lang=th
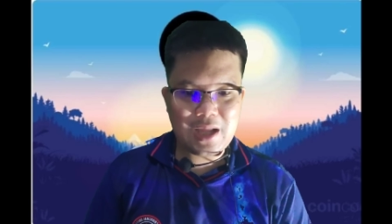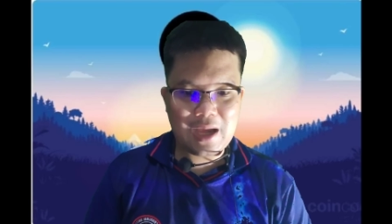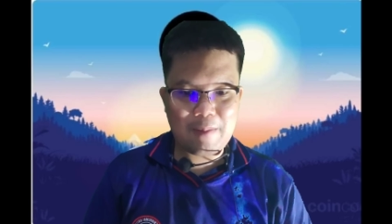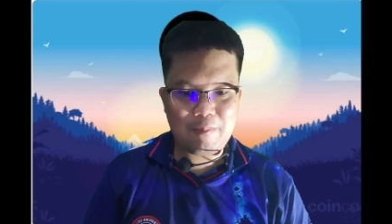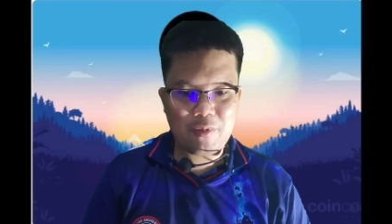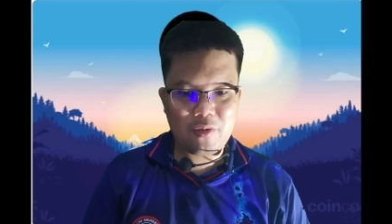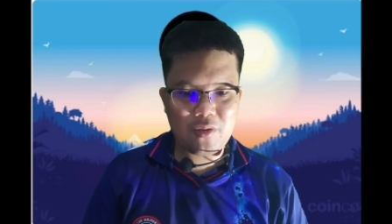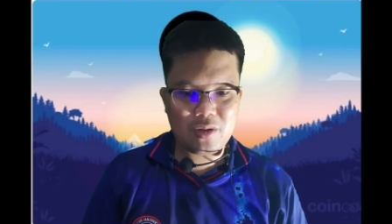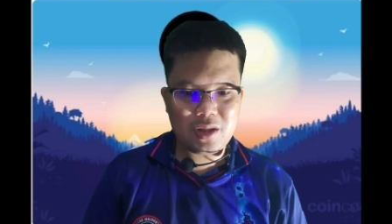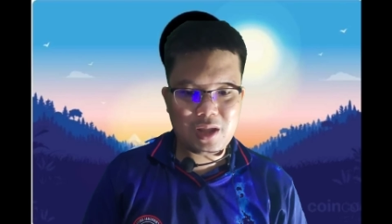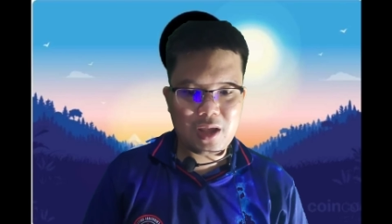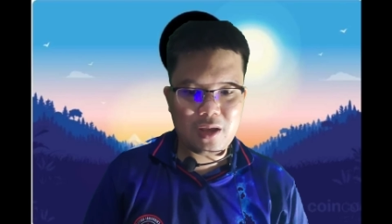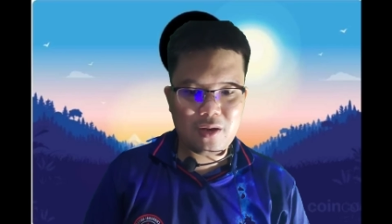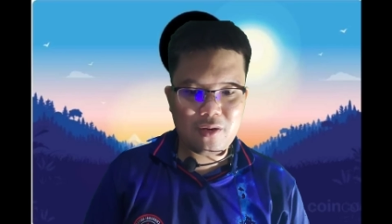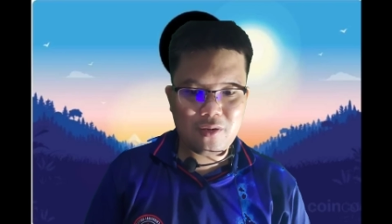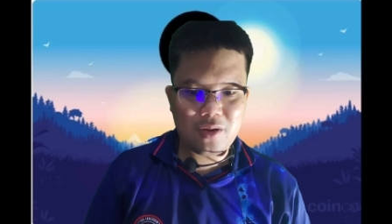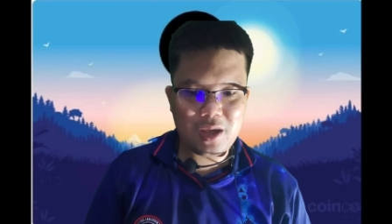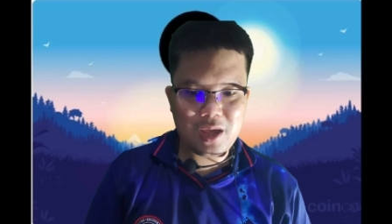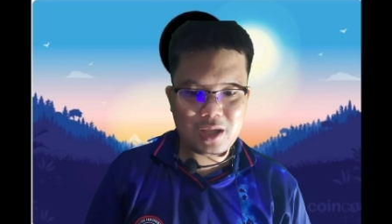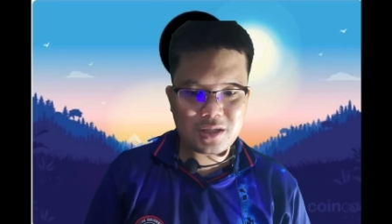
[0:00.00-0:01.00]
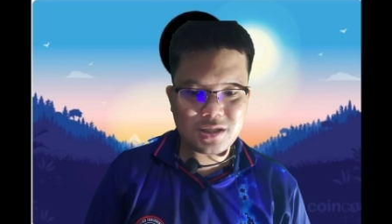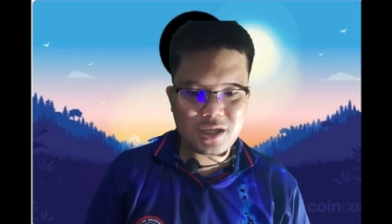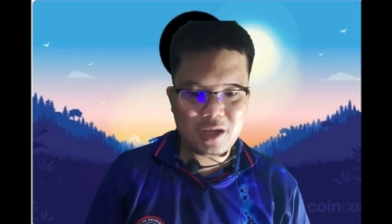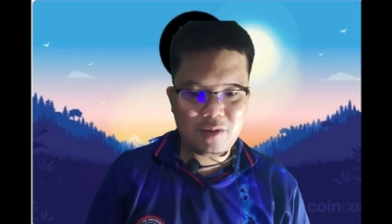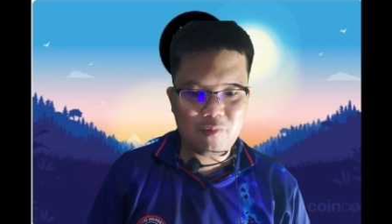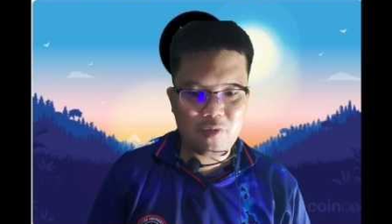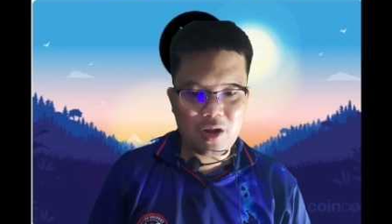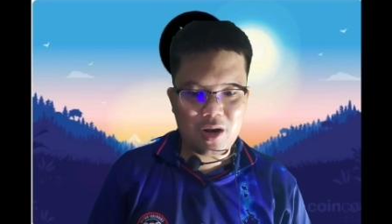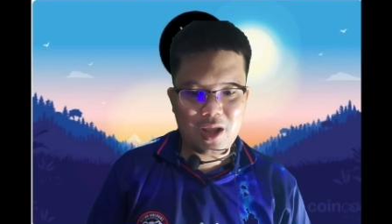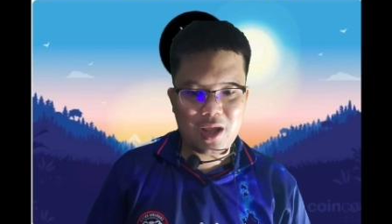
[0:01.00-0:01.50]
ตามปกติของ
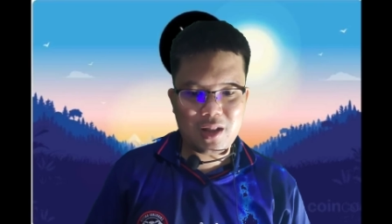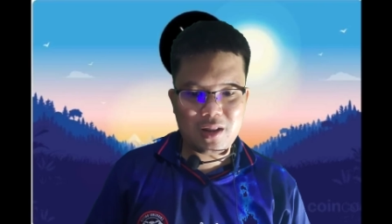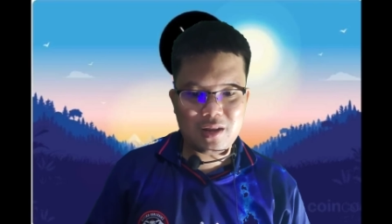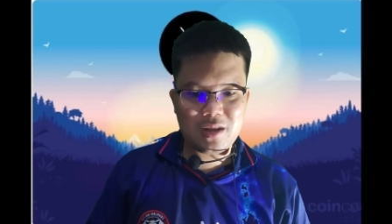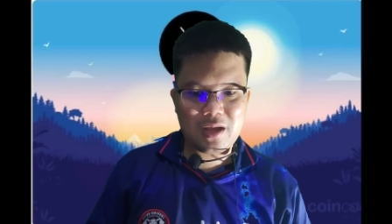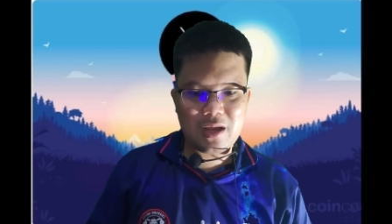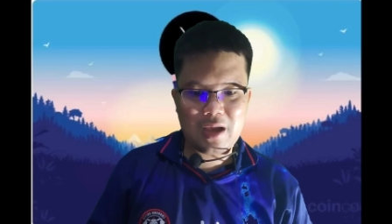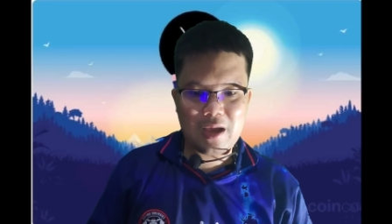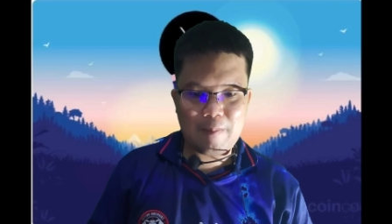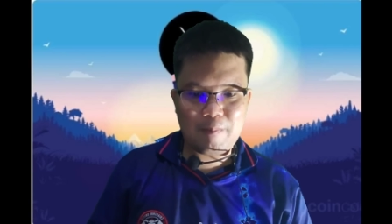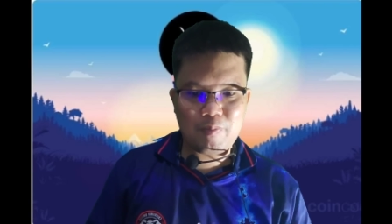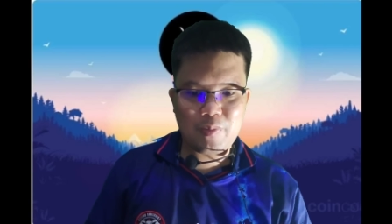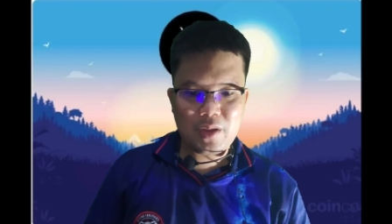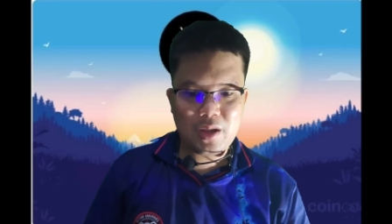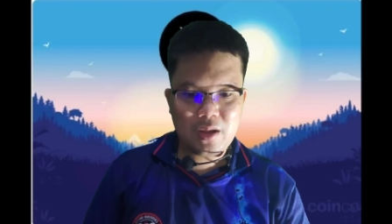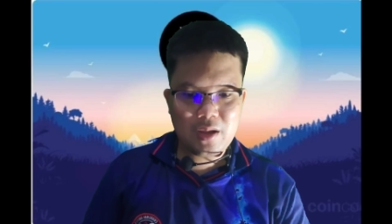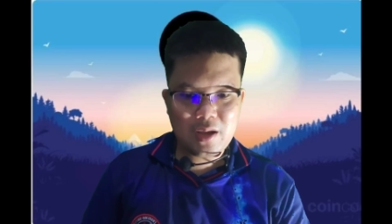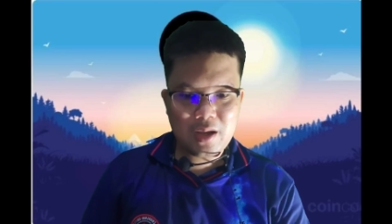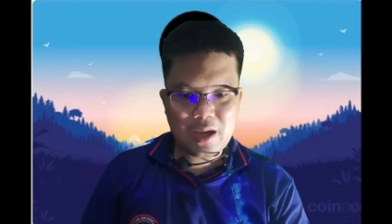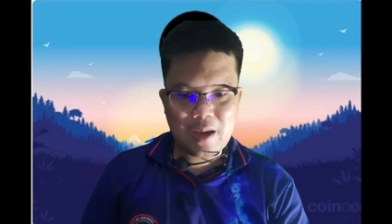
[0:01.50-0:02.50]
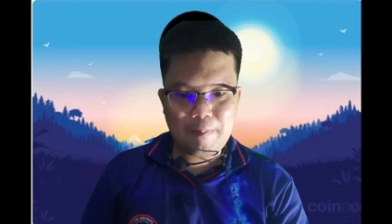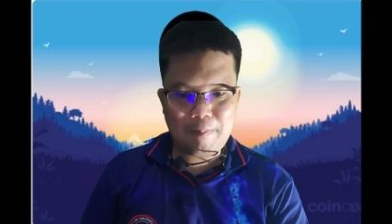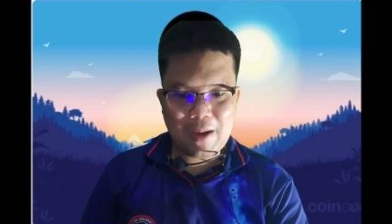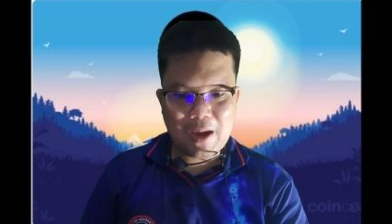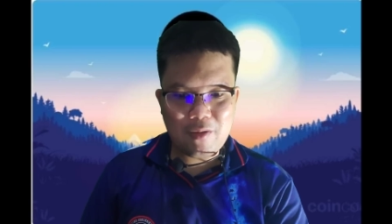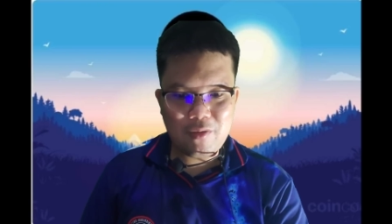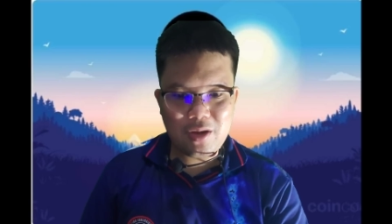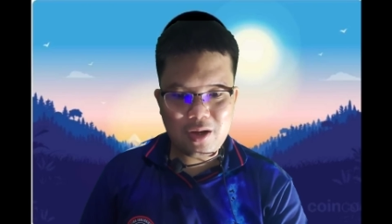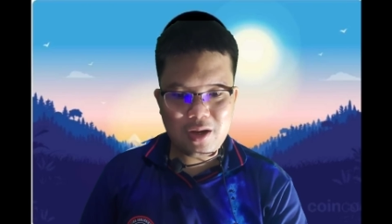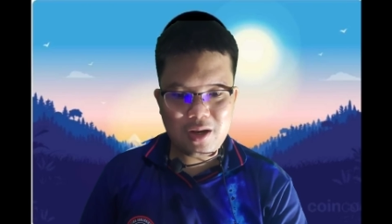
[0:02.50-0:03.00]
Exchange Wallet นะครับกระ
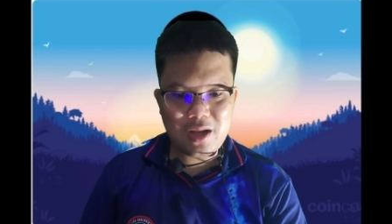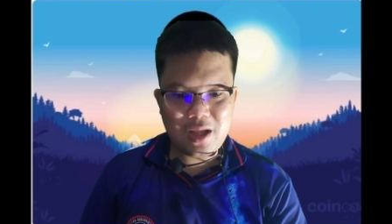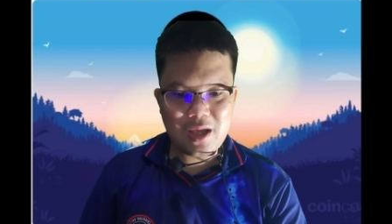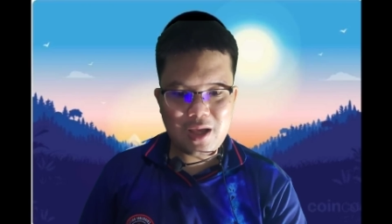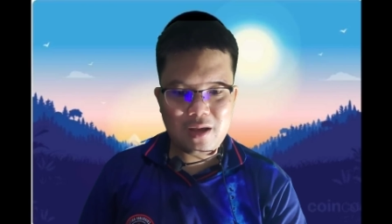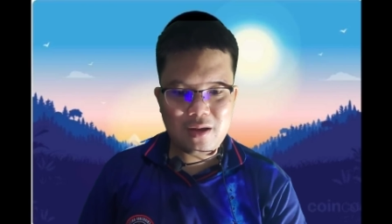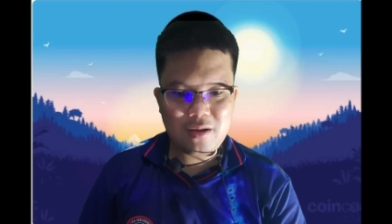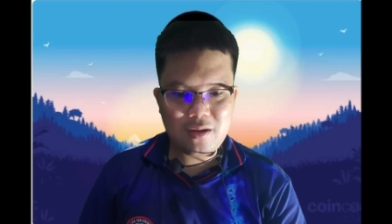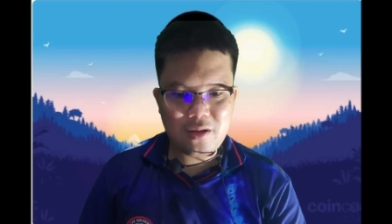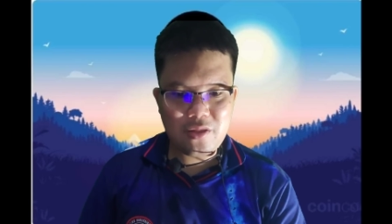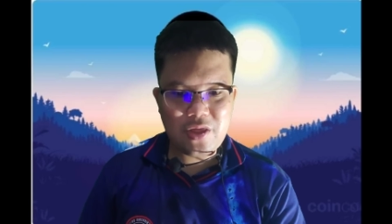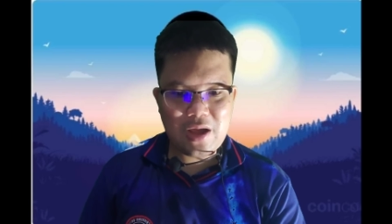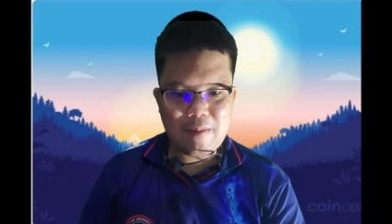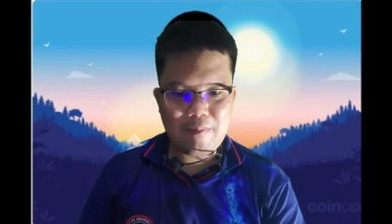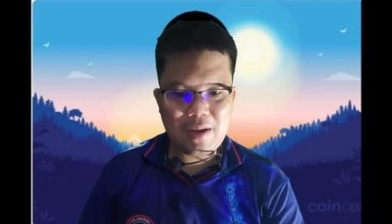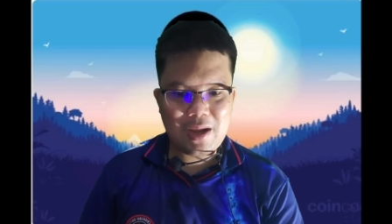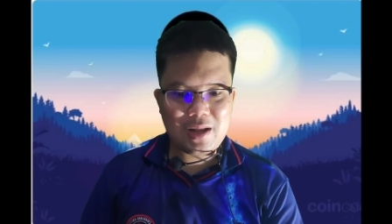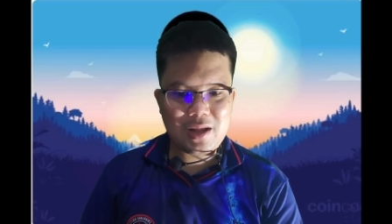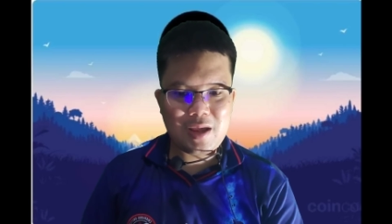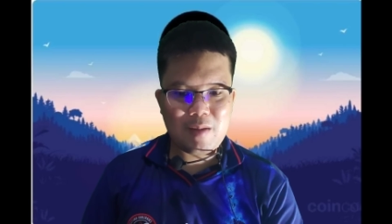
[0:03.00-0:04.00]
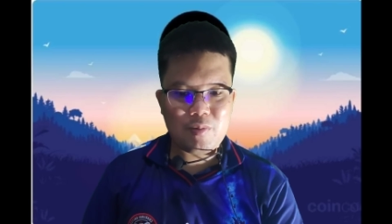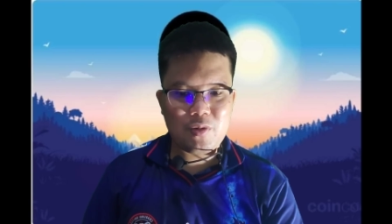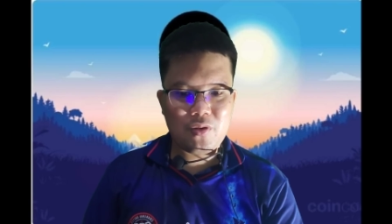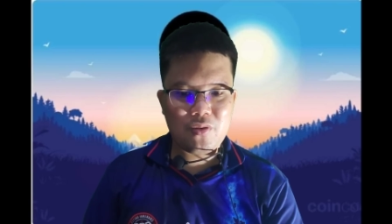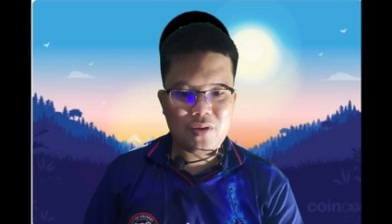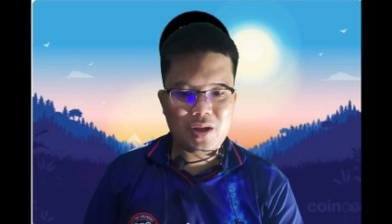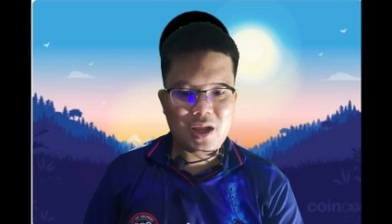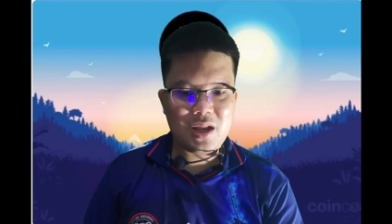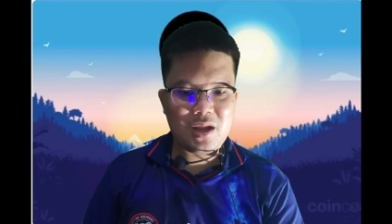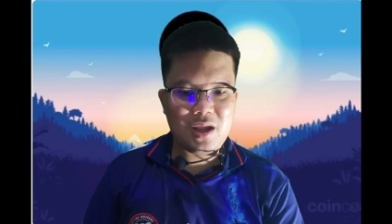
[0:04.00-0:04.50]
เป๋าเงินเนี้ยก็สามารถเก็บโท
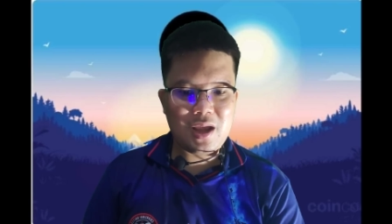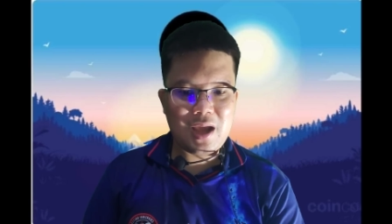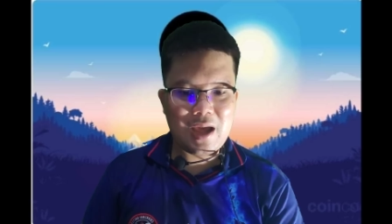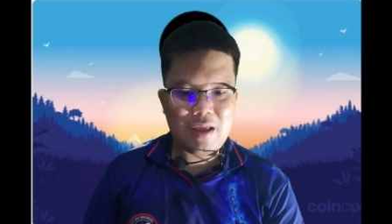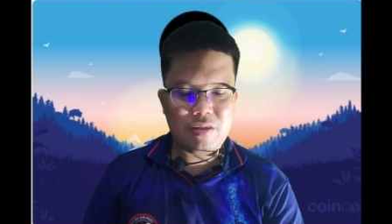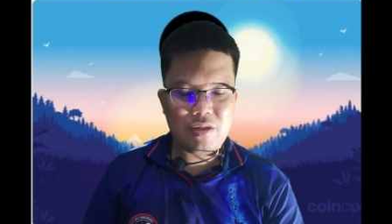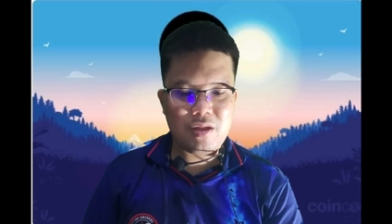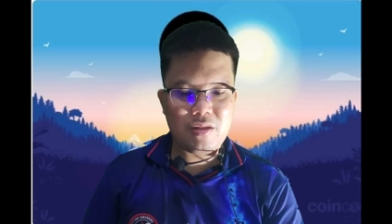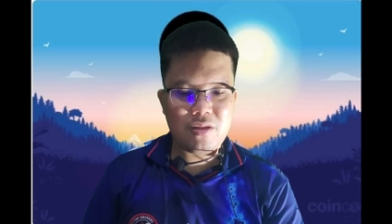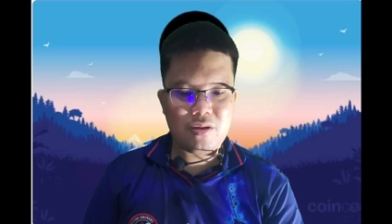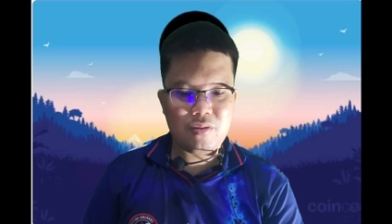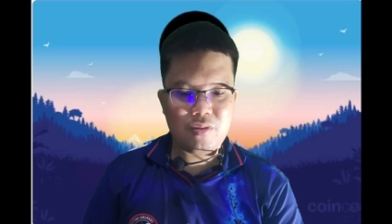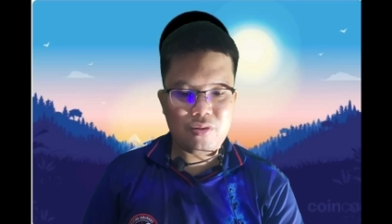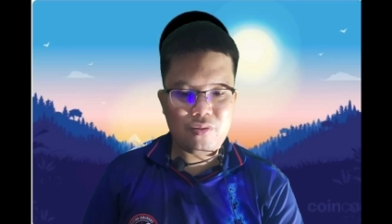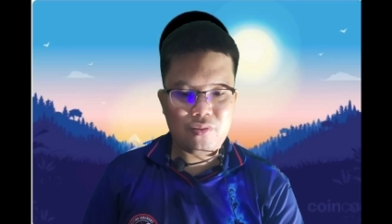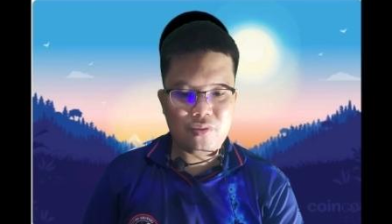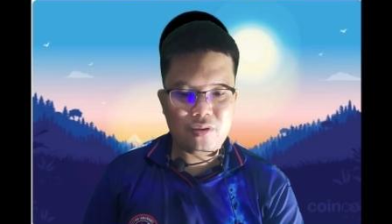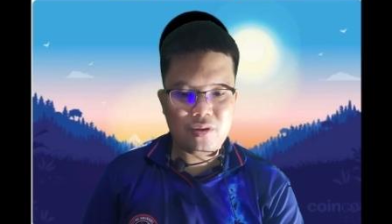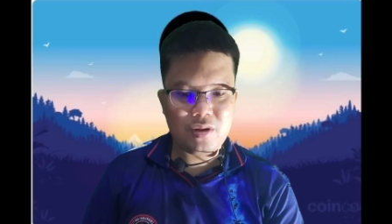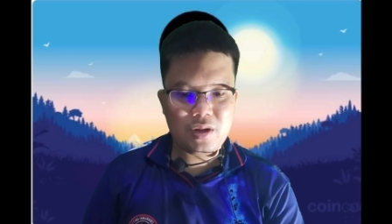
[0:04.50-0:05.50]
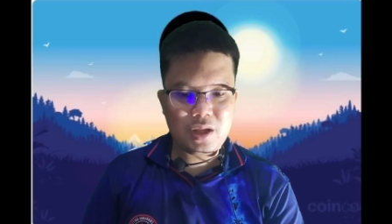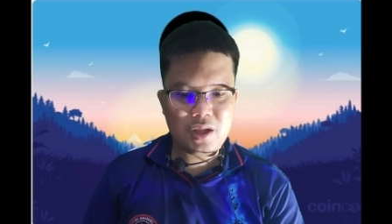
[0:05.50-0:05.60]
เค็น อี อาร์ ซี ยี่สิบ